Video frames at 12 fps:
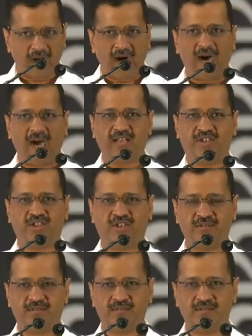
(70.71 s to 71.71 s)

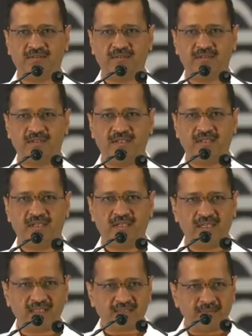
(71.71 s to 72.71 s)

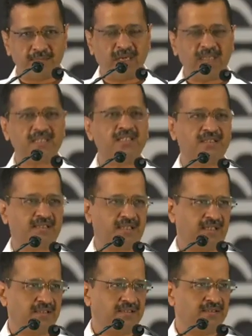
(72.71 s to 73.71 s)
आज इस मंच
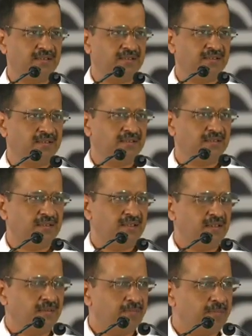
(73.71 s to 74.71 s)
से
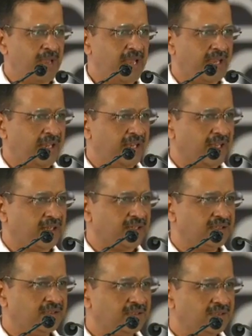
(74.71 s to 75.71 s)
मैं एक
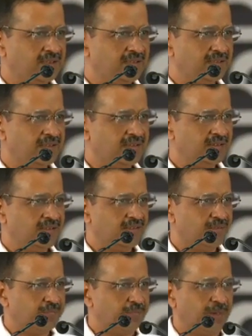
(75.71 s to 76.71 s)

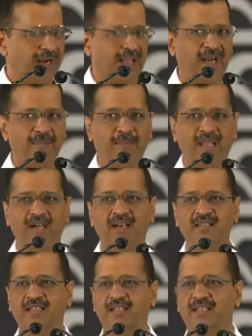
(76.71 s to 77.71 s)
बड़ा
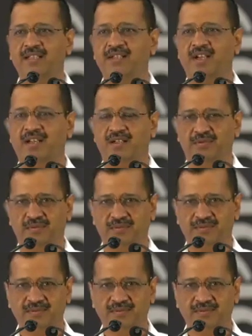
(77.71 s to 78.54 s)
बयान दे के जा रहा हूं